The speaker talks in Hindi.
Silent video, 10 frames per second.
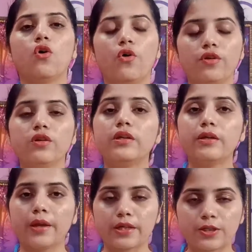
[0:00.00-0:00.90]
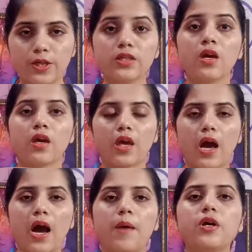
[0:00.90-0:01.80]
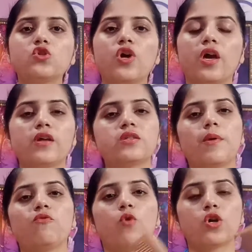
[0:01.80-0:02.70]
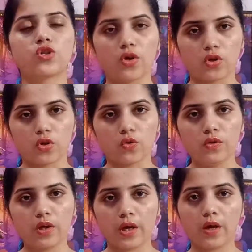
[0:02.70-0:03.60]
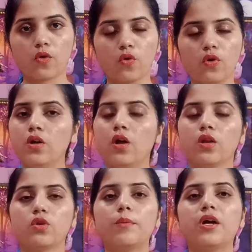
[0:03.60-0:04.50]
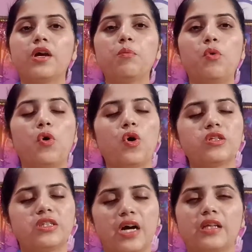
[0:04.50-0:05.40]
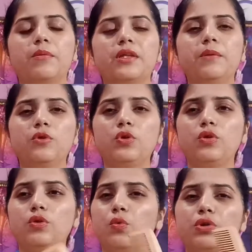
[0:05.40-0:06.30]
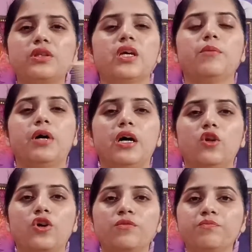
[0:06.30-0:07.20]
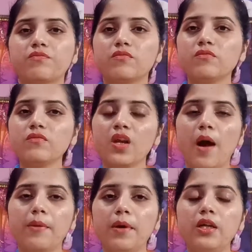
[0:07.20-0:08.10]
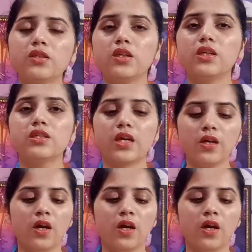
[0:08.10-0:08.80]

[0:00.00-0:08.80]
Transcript: और नेक्स्ट चीज़ कि आपका जो हेयर है जब आप वॉश करते हो हेयर को तो आपका हेयर बहुत ज़्यादा मतलब टूटते हैं बाल और आपके बाल ना जल्दी से